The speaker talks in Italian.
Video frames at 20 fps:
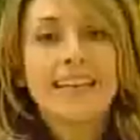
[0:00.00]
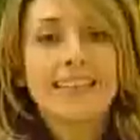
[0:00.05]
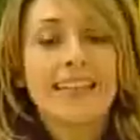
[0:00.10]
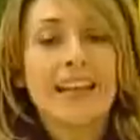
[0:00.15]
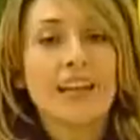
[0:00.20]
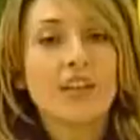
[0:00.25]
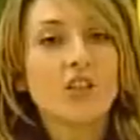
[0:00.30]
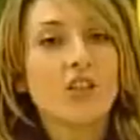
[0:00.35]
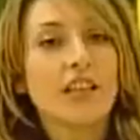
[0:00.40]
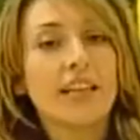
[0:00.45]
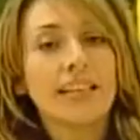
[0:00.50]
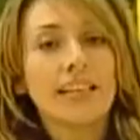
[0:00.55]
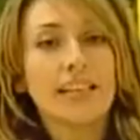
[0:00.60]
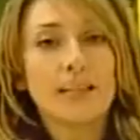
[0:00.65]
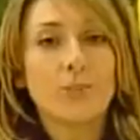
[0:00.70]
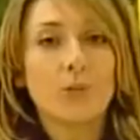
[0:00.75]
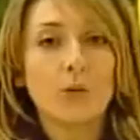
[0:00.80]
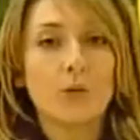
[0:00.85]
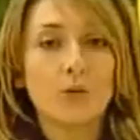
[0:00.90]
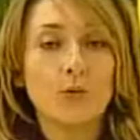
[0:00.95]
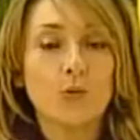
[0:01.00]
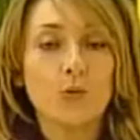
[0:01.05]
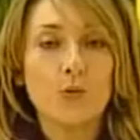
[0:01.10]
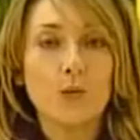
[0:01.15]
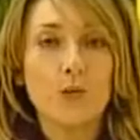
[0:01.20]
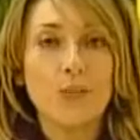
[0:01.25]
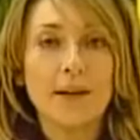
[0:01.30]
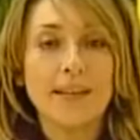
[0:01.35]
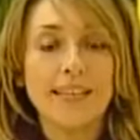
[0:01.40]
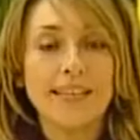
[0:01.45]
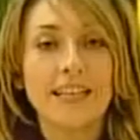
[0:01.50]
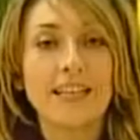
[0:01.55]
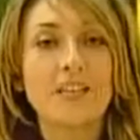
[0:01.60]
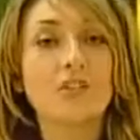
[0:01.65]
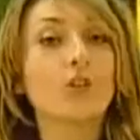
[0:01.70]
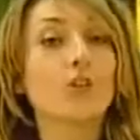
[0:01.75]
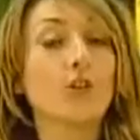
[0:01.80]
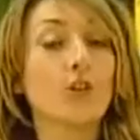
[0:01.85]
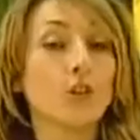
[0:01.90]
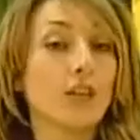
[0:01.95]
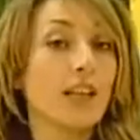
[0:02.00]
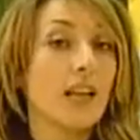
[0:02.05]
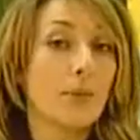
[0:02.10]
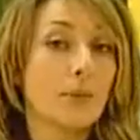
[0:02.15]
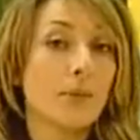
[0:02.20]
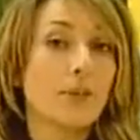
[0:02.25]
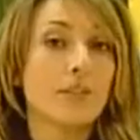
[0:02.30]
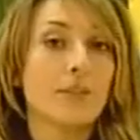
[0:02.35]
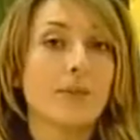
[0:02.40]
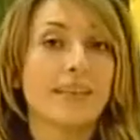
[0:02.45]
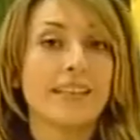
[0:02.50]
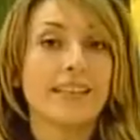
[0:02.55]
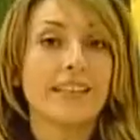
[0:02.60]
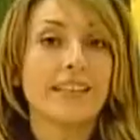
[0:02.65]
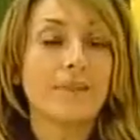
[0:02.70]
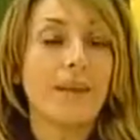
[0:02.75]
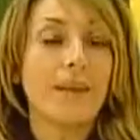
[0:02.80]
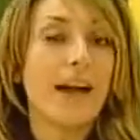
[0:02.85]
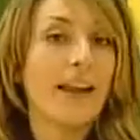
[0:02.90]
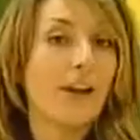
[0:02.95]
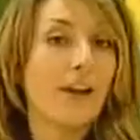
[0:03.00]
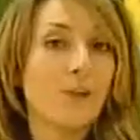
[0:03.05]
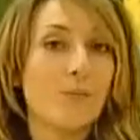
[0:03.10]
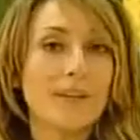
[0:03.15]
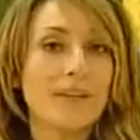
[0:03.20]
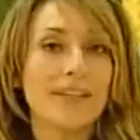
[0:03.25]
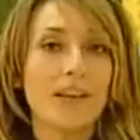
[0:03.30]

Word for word: Dalla città del libro è tutto, ma Asterisco torna la prossima settimana come